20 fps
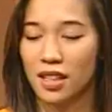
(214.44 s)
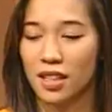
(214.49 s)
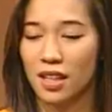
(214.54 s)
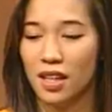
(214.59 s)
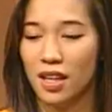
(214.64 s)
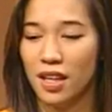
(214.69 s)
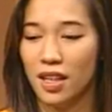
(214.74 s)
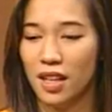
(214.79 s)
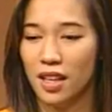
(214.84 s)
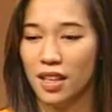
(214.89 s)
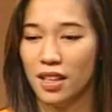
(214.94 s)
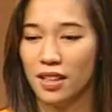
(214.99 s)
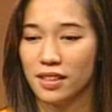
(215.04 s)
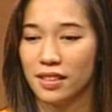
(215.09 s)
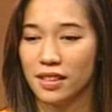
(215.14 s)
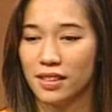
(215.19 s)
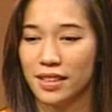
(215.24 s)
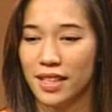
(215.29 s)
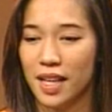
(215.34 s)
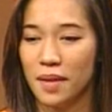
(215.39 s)
ก็
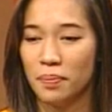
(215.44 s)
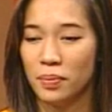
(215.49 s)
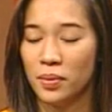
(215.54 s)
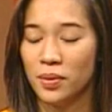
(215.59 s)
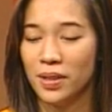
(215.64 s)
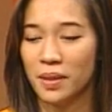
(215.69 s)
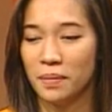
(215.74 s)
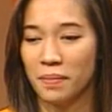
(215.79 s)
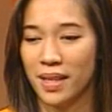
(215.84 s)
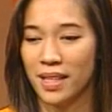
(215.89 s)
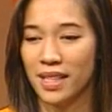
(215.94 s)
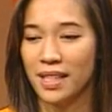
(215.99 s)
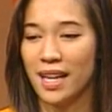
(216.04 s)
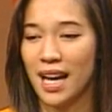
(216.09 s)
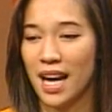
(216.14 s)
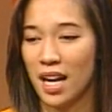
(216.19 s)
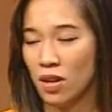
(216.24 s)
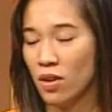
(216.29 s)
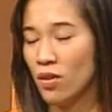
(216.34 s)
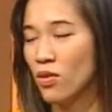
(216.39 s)
ถ้าพูดถึงพัฒ
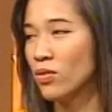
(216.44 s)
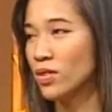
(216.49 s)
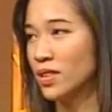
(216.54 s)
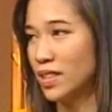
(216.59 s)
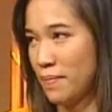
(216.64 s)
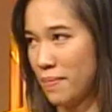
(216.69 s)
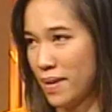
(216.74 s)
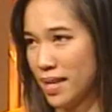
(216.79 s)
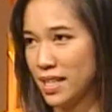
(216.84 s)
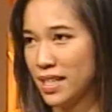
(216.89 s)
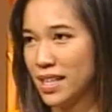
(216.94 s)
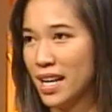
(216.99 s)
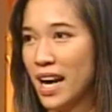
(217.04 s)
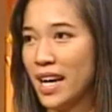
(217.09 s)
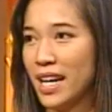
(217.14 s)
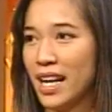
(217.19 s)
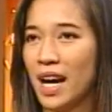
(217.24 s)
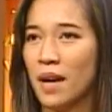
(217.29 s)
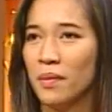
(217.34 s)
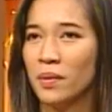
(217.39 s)
นาก็คงจะพัฒนา
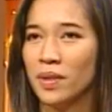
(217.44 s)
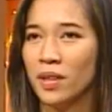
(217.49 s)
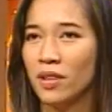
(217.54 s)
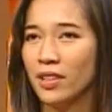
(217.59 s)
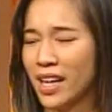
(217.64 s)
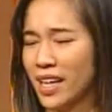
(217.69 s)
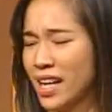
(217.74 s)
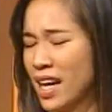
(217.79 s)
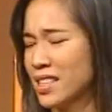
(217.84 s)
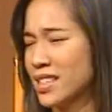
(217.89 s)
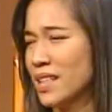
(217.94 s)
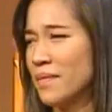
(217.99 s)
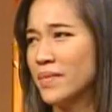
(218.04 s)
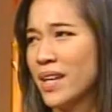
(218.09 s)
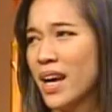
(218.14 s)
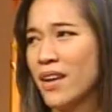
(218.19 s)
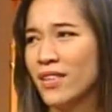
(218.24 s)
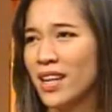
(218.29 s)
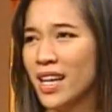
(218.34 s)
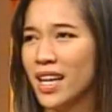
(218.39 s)
นะคะเพราะตอนเด็กๆจำ
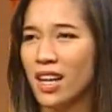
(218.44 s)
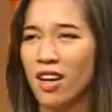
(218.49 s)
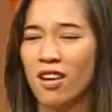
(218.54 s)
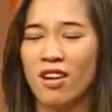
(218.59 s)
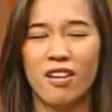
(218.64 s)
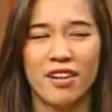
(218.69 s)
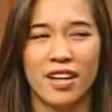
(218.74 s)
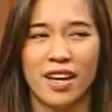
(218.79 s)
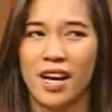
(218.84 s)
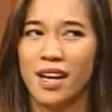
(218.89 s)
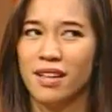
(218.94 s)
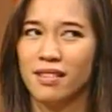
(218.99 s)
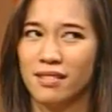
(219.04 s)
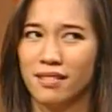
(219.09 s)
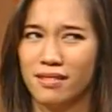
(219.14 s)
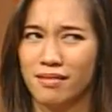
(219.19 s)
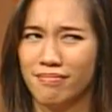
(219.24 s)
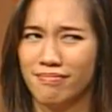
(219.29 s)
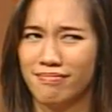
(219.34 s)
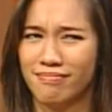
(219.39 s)
ได้ว่าเล่นละครได้
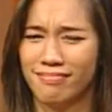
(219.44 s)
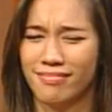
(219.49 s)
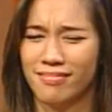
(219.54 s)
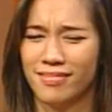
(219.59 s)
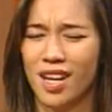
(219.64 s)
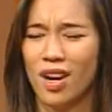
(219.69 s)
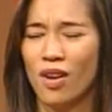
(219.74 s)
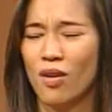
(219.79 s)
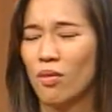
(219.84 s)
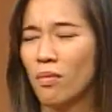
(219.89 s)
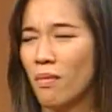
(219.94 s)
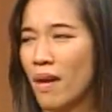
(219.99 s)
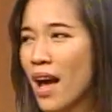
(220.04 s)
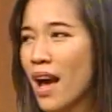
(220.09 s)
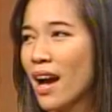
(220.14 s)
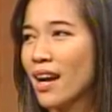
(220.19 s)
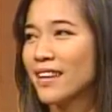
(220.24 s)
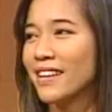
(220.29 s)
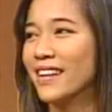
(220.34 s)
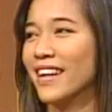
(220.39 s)
ตลกมา
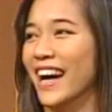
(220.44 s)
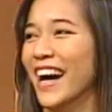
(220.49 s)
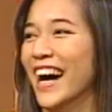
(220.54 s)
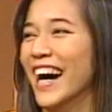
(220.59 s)
กเลย